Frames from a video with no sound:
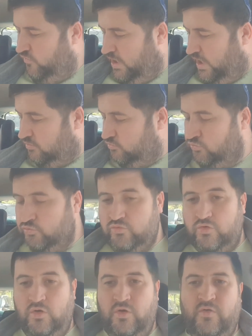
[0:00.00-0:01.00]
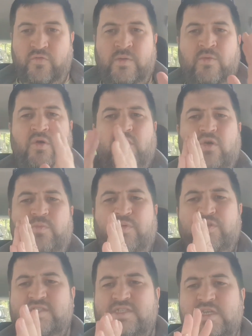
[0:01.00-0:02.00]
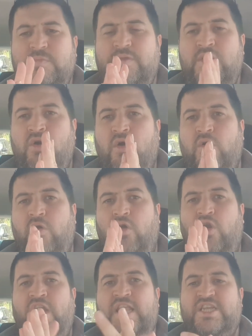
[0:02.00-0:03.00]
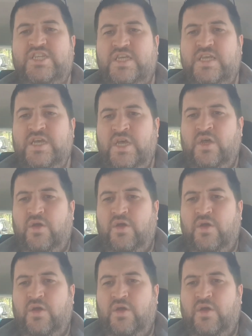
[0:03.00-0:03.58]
Voilà, donc euh, vraiment euh, petit bilan euh, léger,